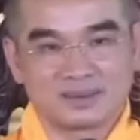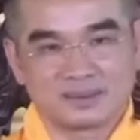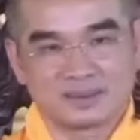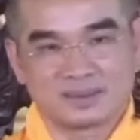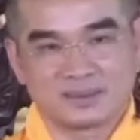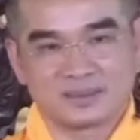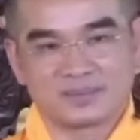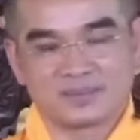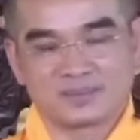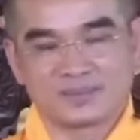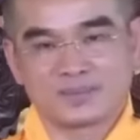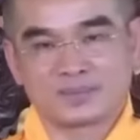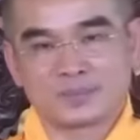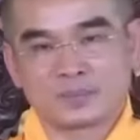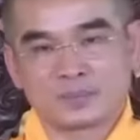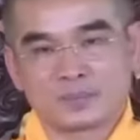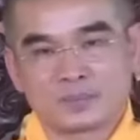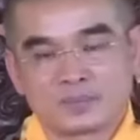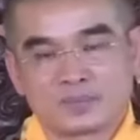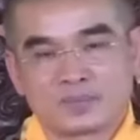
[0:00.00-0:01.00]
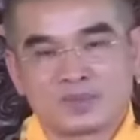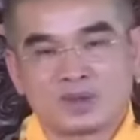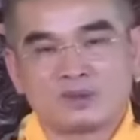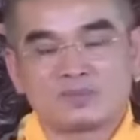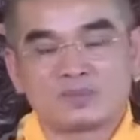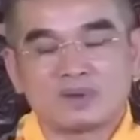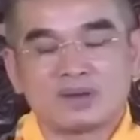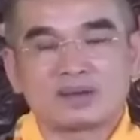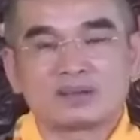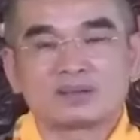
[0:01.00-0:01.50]
không phải là chúng ta cố
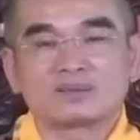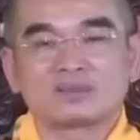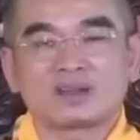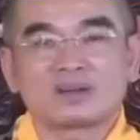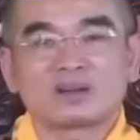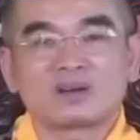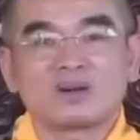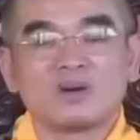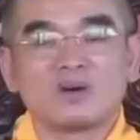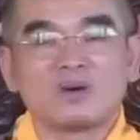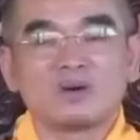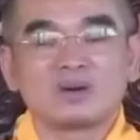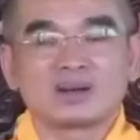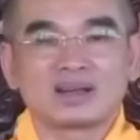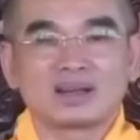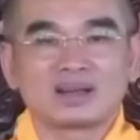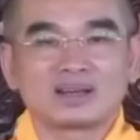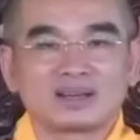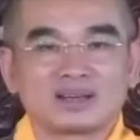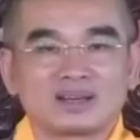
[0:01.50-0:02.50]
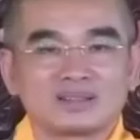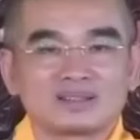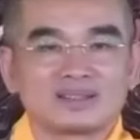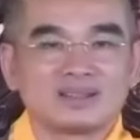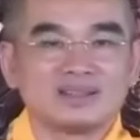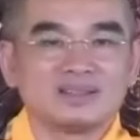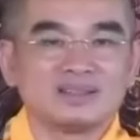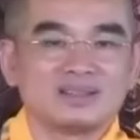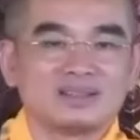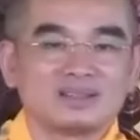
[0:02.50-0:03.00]
gắng để xây dựng cho ra sự
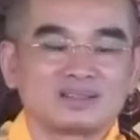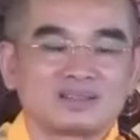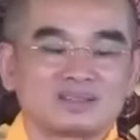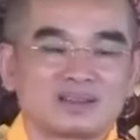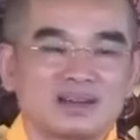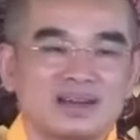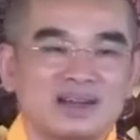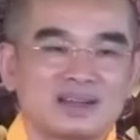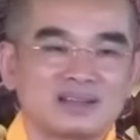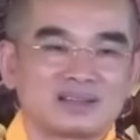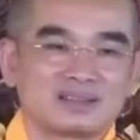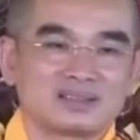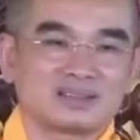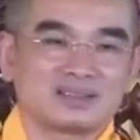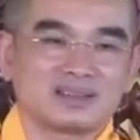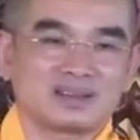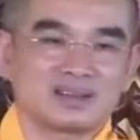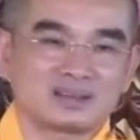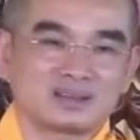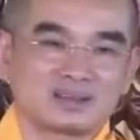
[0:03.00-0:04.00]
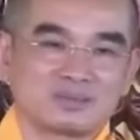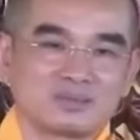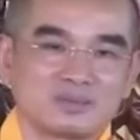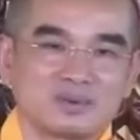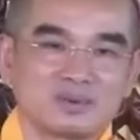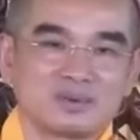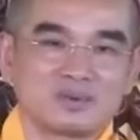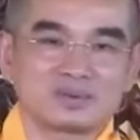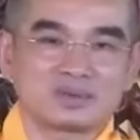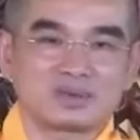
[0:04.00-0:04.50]
thật trong cuộc sống này,
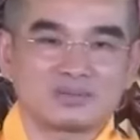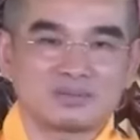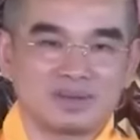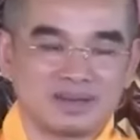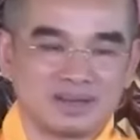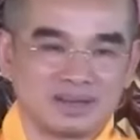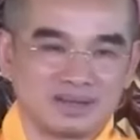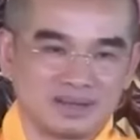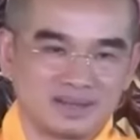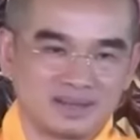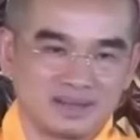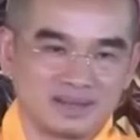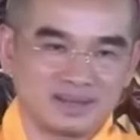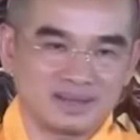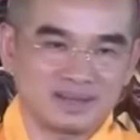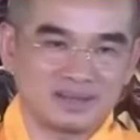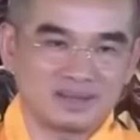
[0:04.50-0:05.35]
không phải như vậy.